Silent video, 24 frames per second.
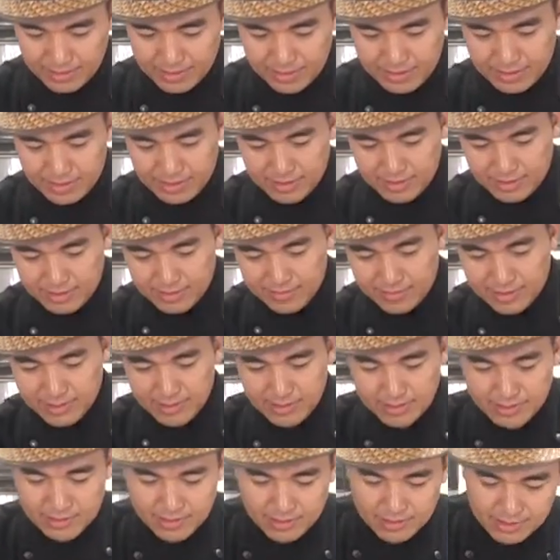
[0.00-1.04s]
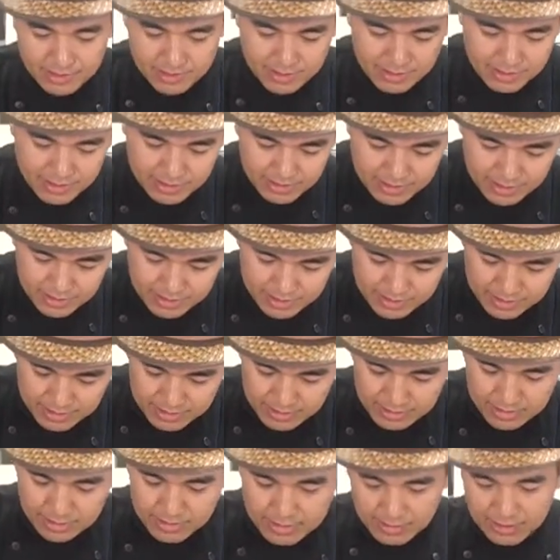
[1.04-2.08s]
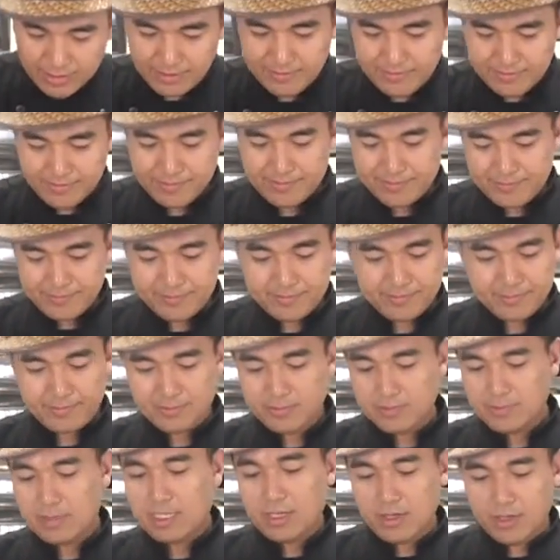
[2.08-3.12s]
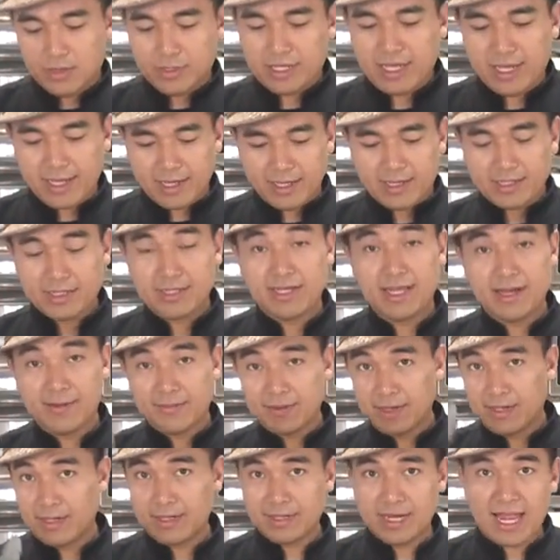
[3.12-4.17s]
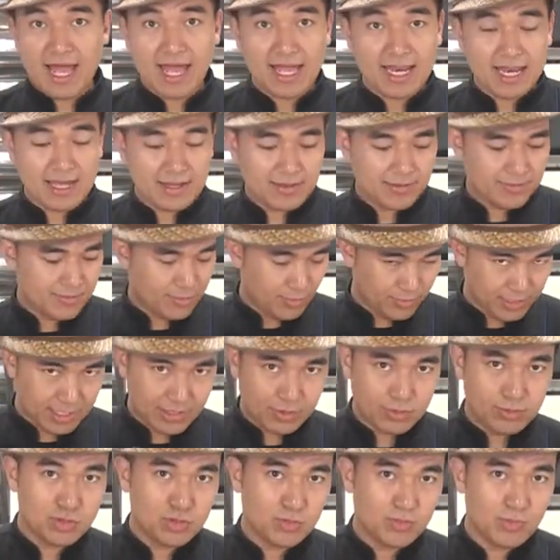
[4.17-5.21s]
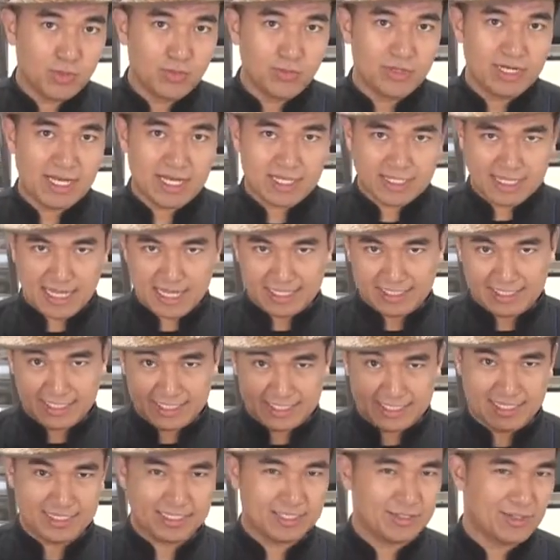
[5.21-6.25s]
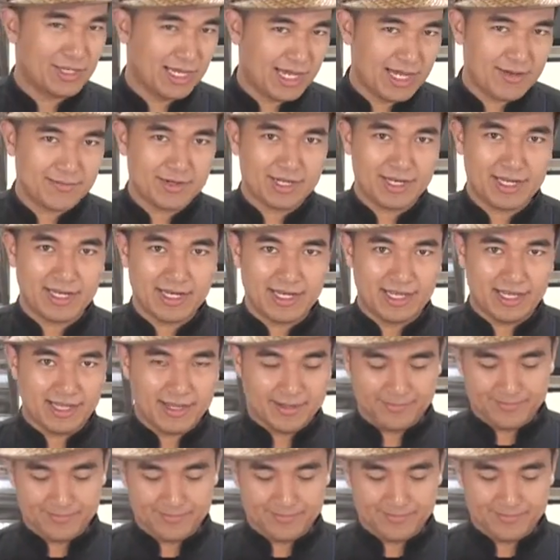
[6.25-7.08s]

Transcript: ก็ให้เนยมันเคลือบ โอเค เดี๋ยวพอได้แล้ว ผมจะให้คุณผู้ชมดูว่าหน้าตาสีสันจะสวยงามขนาดไหน